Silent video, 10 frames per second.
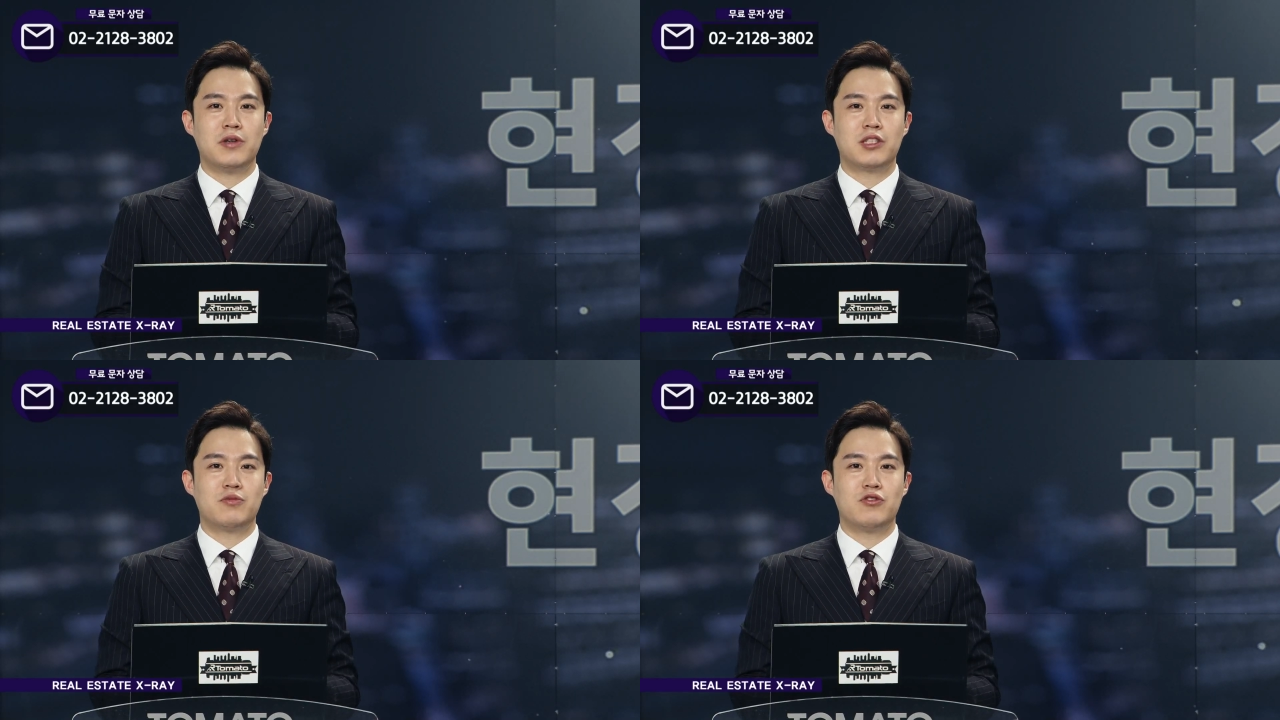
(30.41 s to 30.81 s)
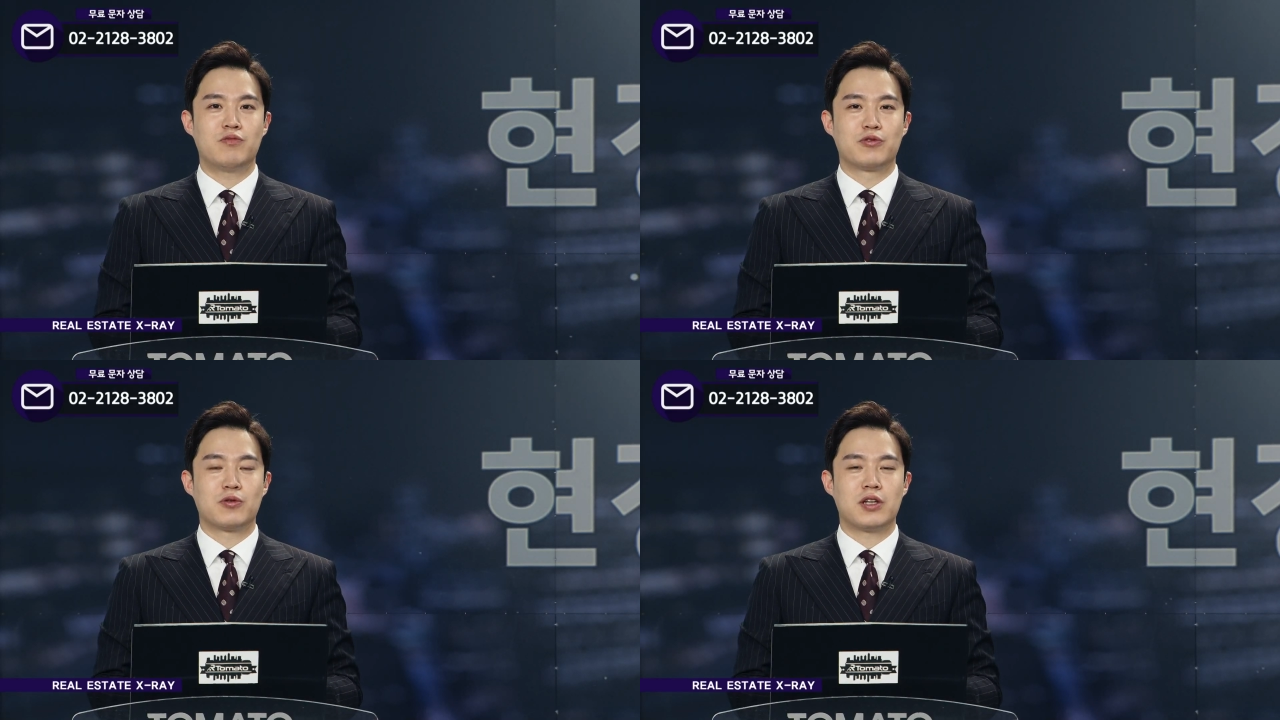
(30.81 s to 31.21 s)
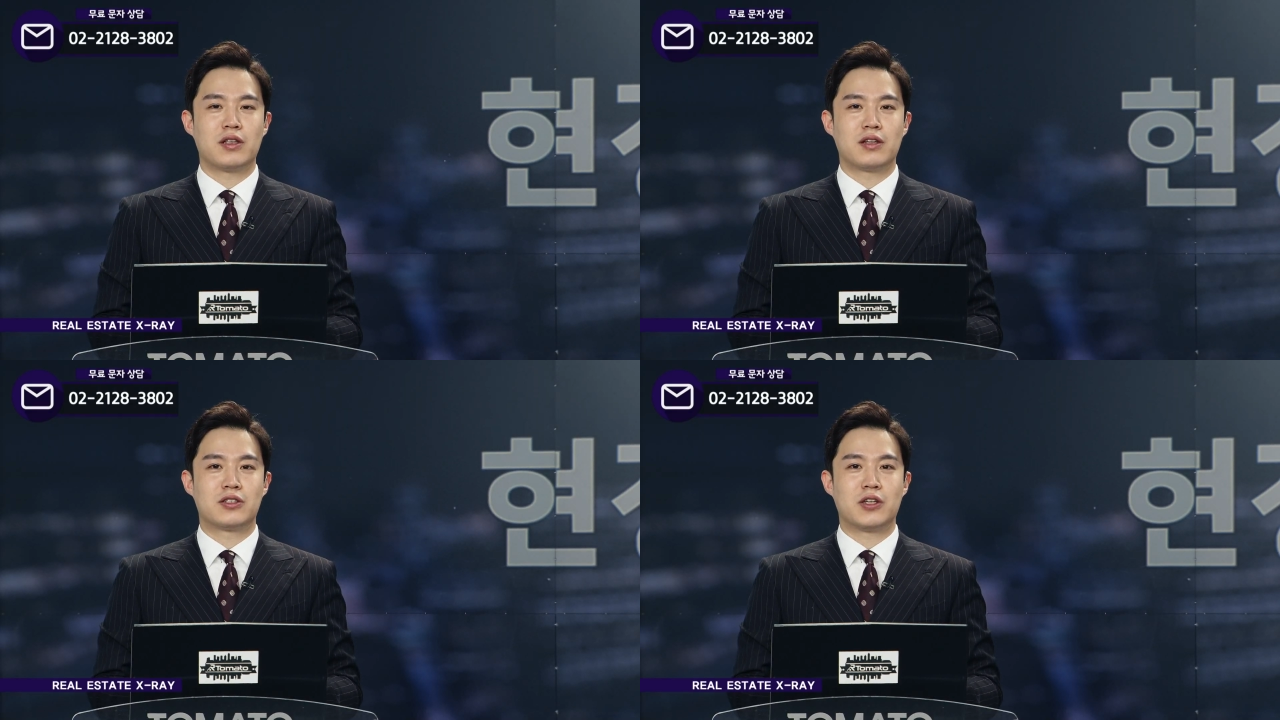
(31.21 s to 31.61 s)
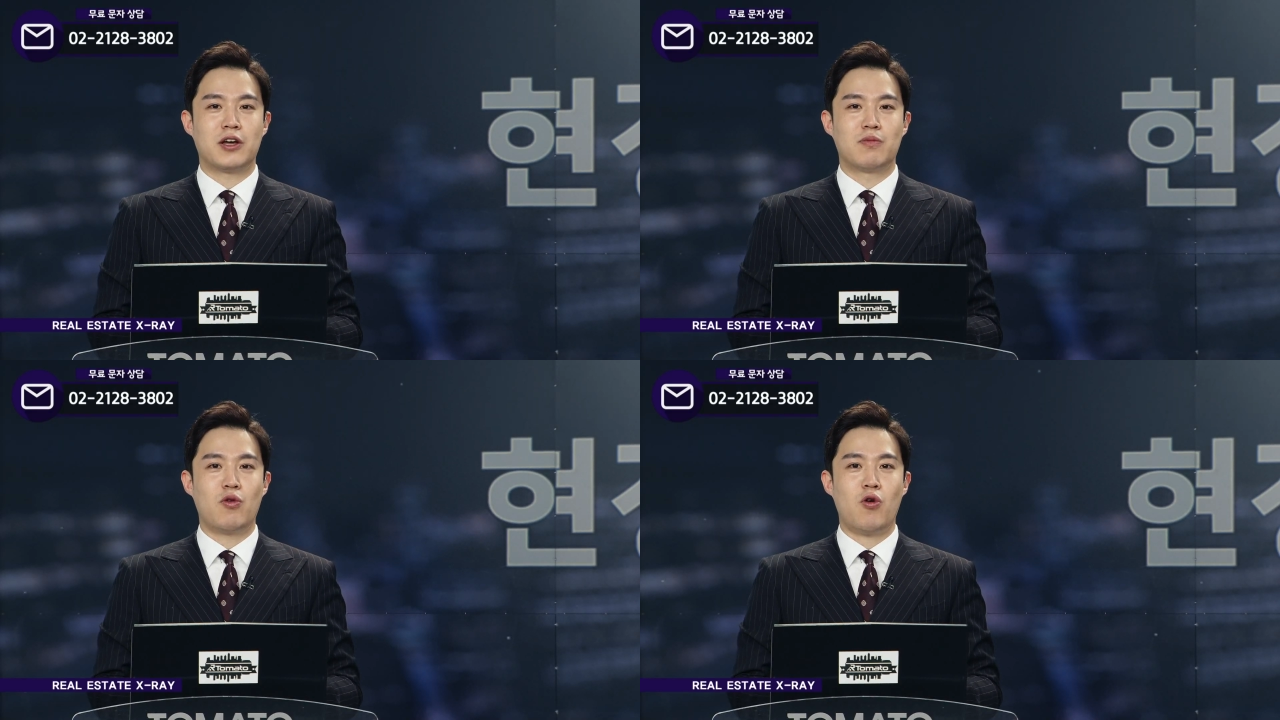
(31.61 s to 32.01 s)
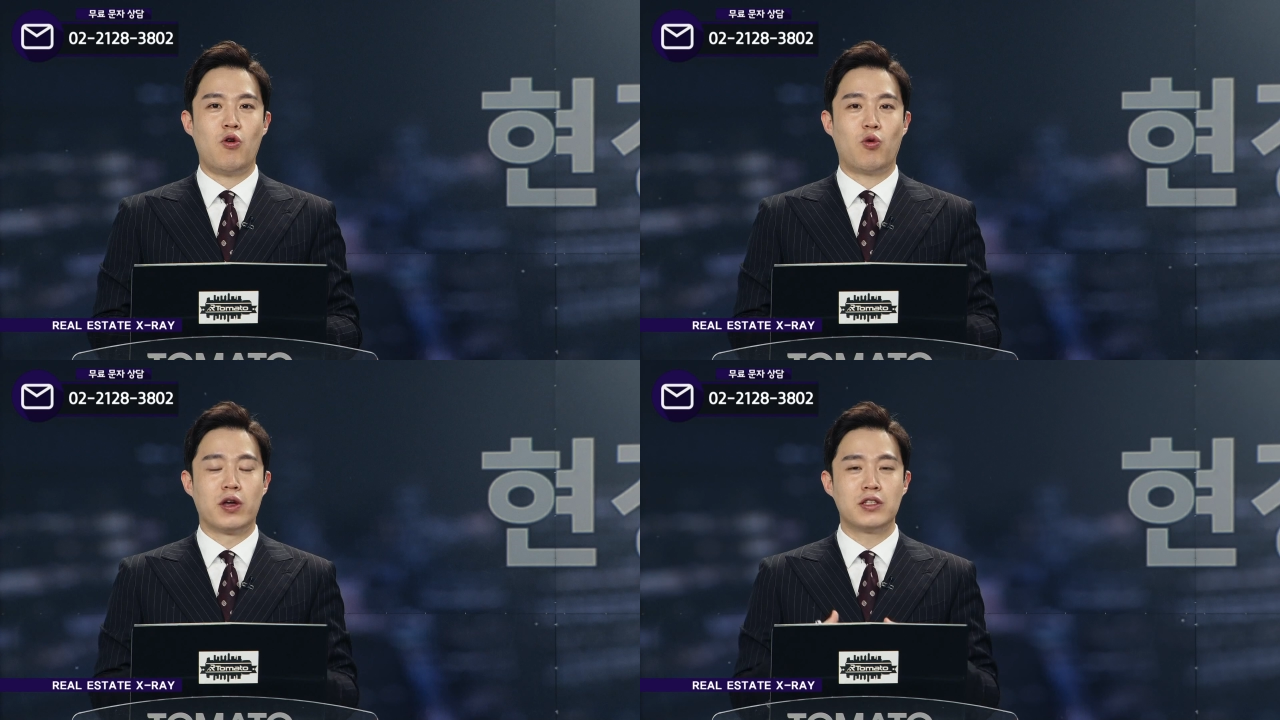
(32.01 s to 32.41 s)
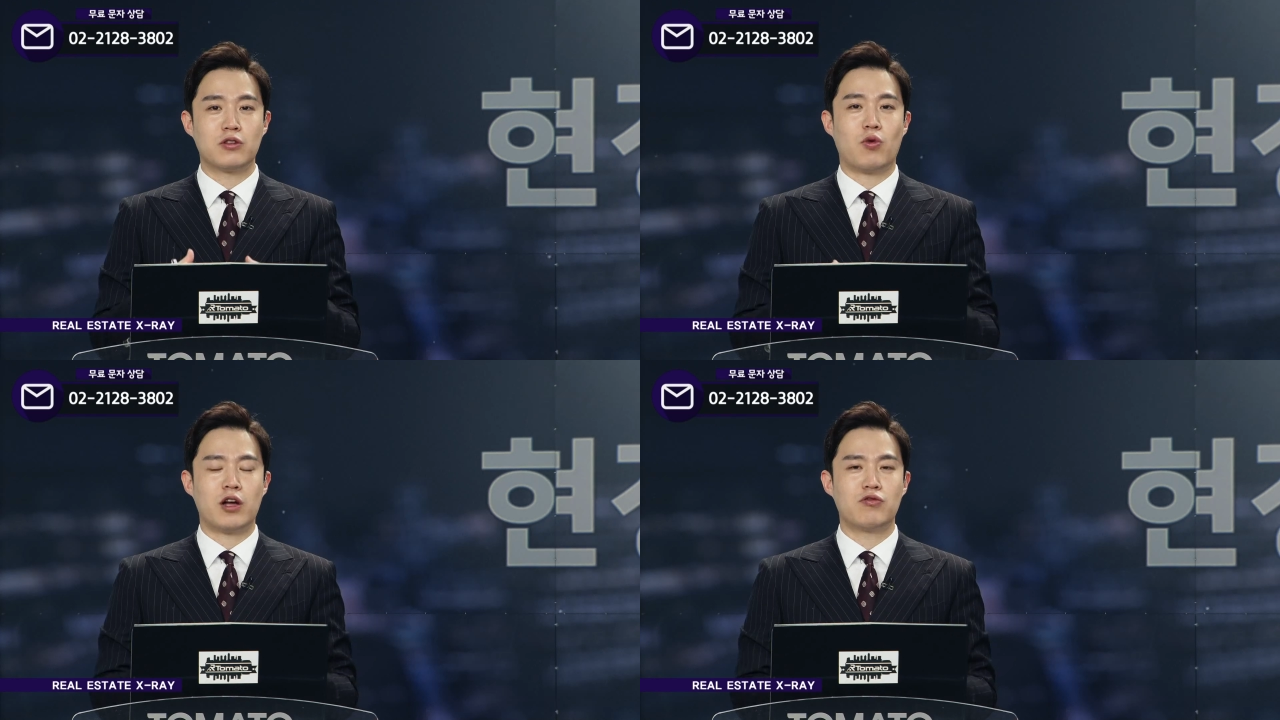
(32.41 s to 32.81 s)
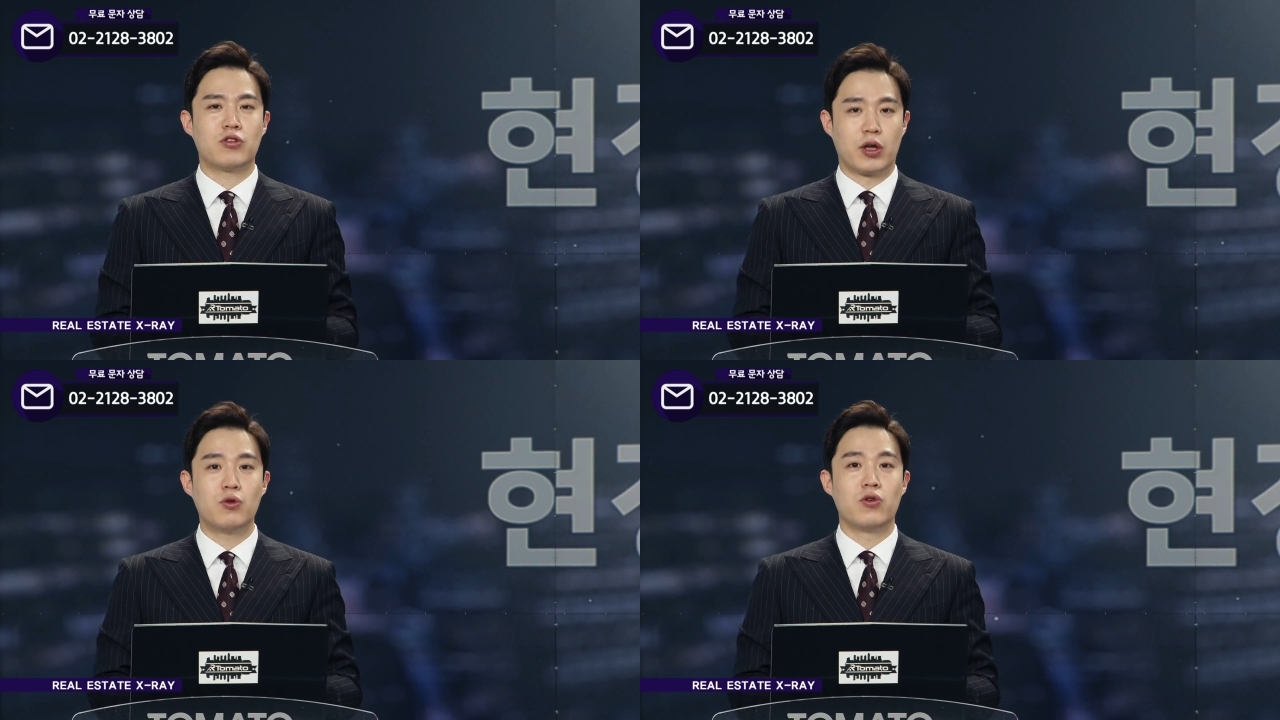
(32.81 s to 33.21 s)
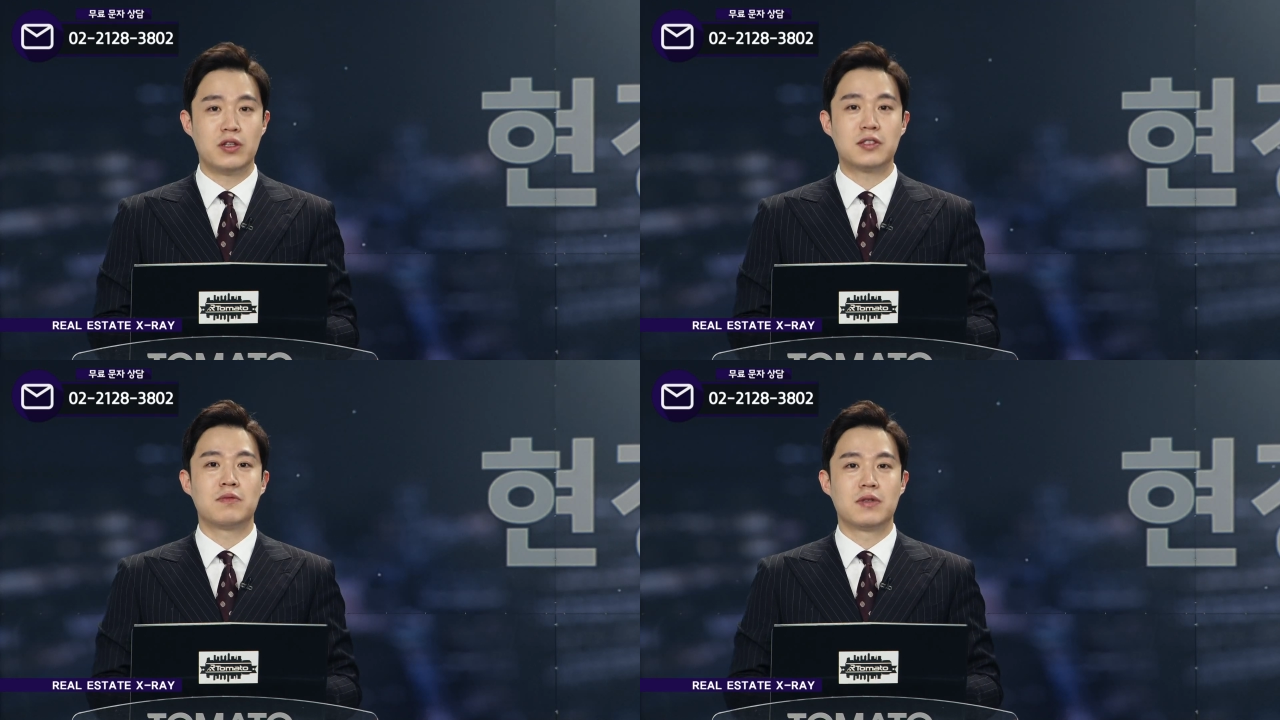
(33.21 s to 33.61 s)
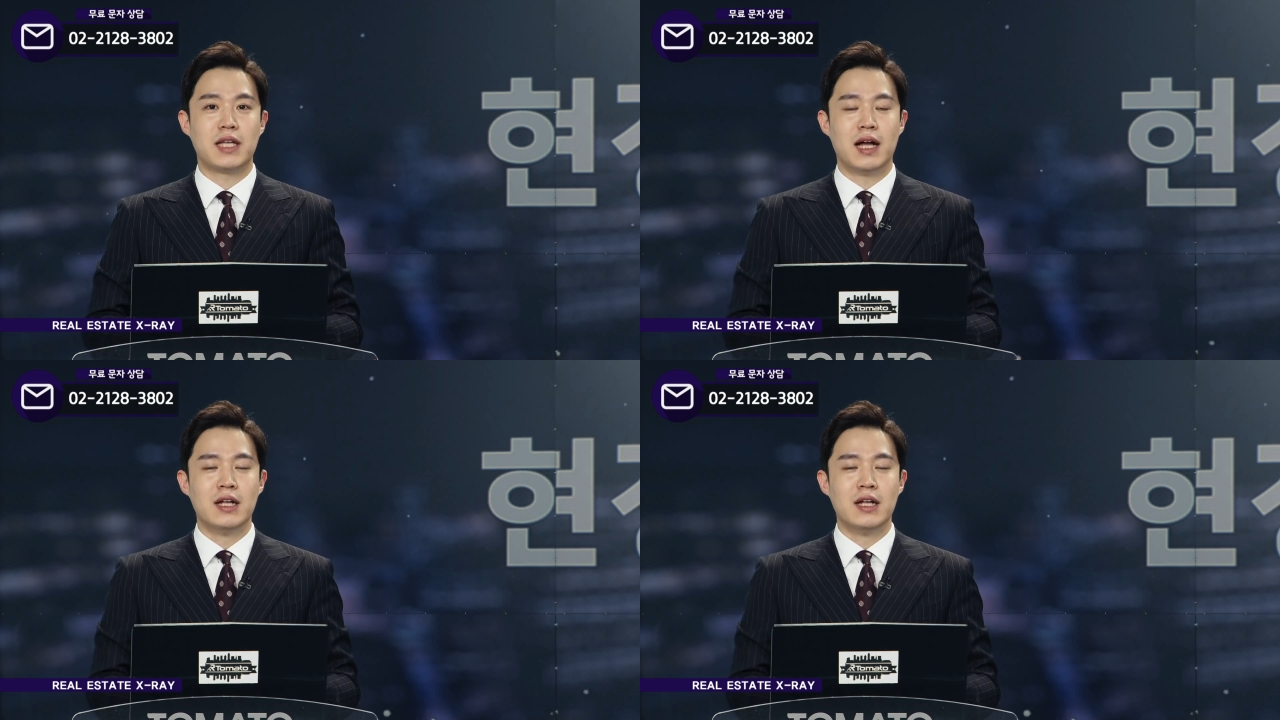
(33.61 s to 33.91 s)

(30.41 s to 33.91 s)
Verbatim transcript: 16 부동산 대책 뭐 굉장히 또 화두가 되고 있습니다.